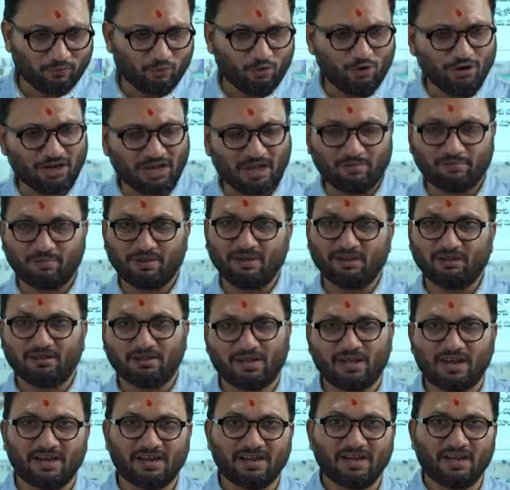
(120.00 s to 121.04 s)
ఫోన్ ట్యాపింగ్
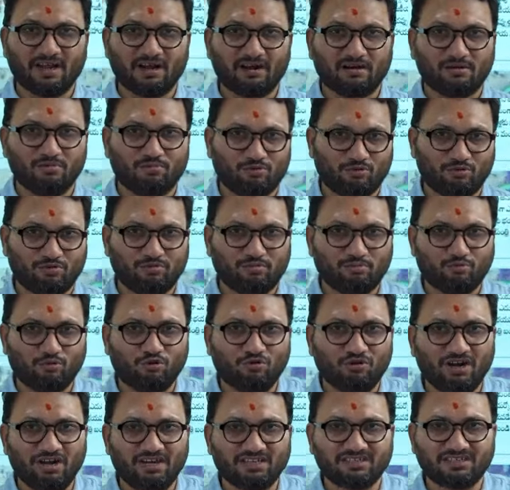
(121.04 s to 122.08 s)
కేటీఆర్ ఇప్పుడు
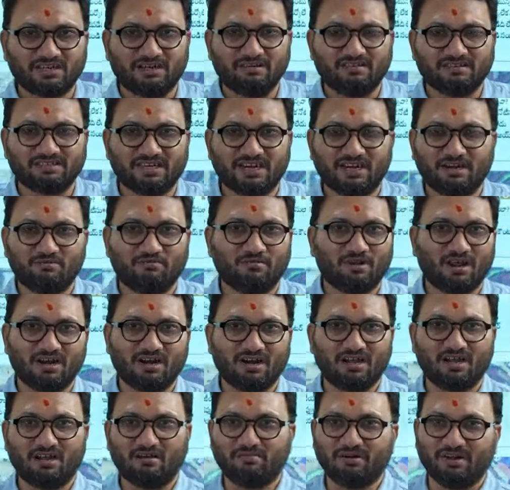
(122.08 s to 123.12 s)
పొగులెట్టి శ్రీనివాసరెడ్డి కూడా
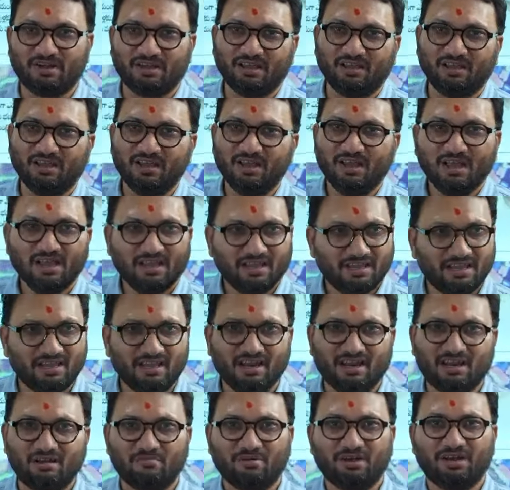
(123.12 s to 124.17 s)
అన్నాడు కాబట్టి
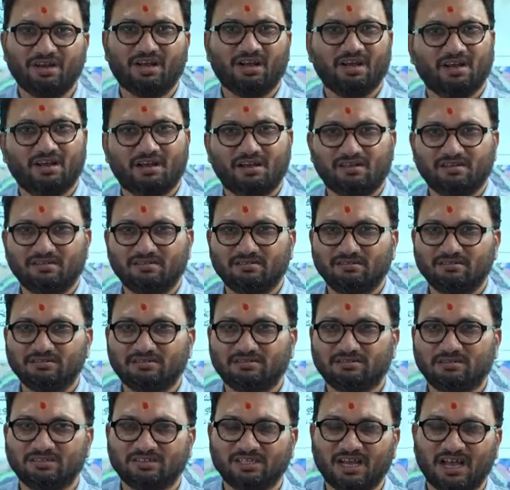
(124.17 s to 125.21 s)
కీలకమైన
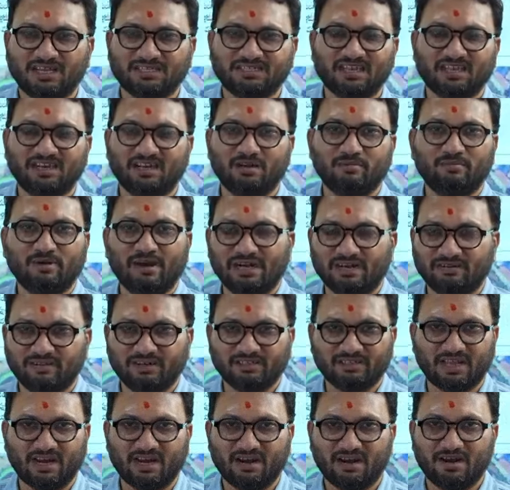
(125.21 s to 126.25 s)
సాక్ష్యాలు నేను బయట
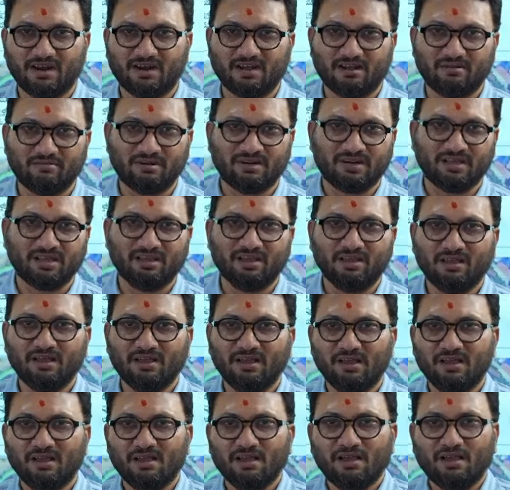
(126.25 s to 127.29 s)
పెడతాను అన్నాడు కాబట్టి
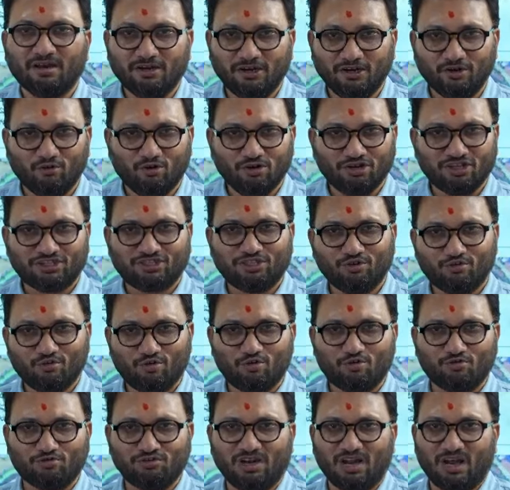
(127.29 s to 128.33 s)
నీ నోటీస్ని
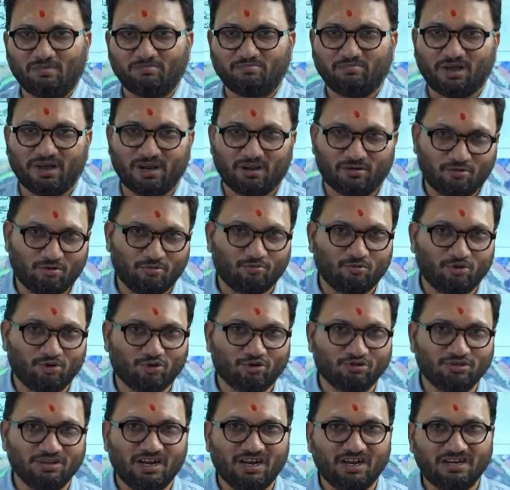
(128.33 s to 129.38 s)
కొన్ని రోజులు ఆపు మళ్ళీ రెండు మూడు
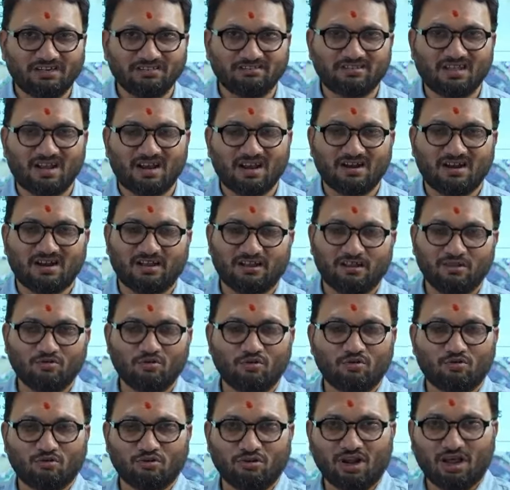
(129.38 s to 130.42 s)
రోజులలో ఇడుస్తాను అన్నాడు కదా
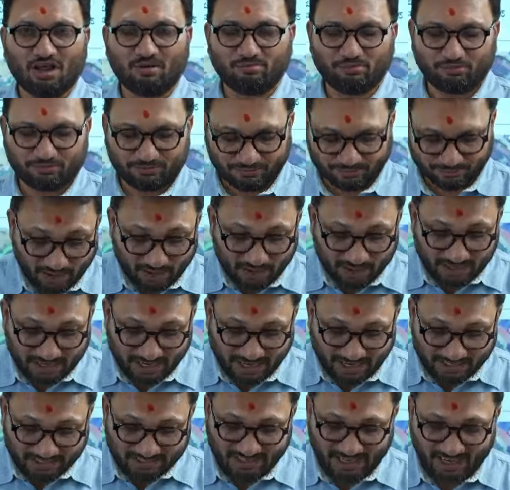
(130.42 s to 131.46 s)
కొన్ని రోజులు ఆపు
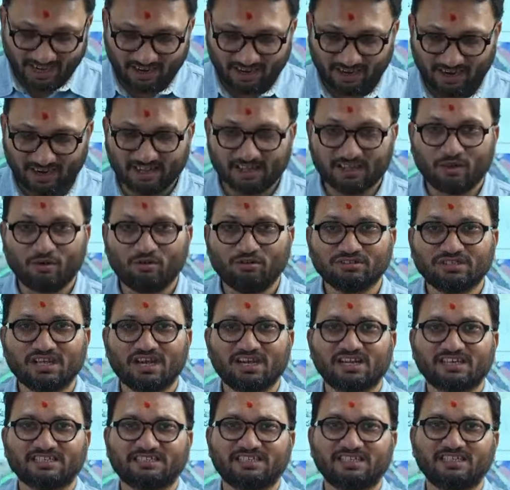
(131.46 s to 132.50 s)
డ్రగ్స్ అని అన్నాడు కదా
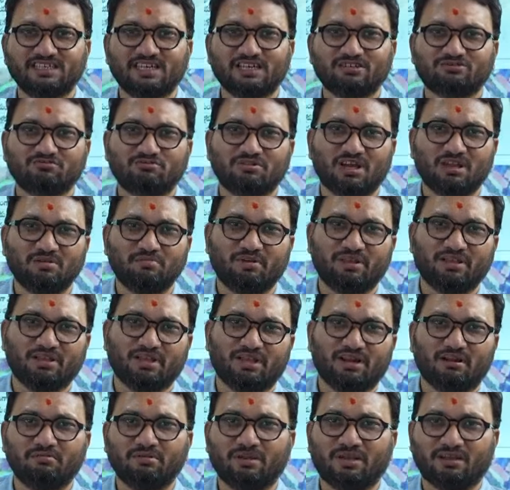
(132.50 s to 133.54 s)
ఒకసారి టెస్టింగ్ చేసుకుంటూ అయిపోయింది
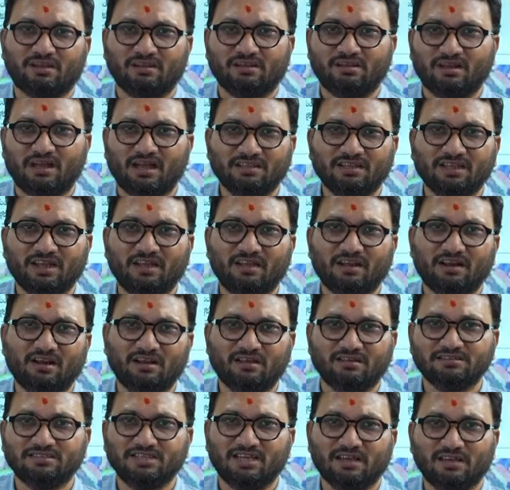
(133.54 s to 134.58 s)
కదా భయ్ అంతే కదరా
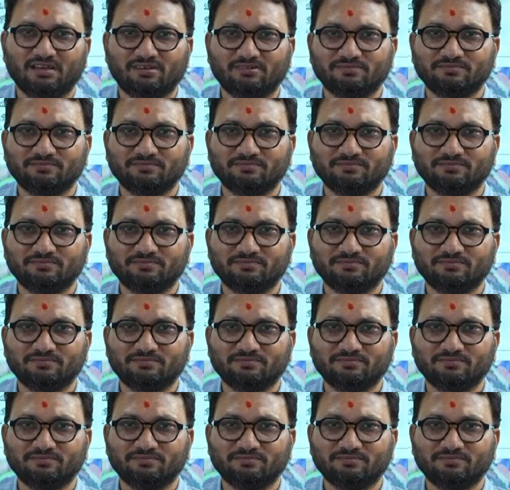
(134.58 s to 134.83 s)
జై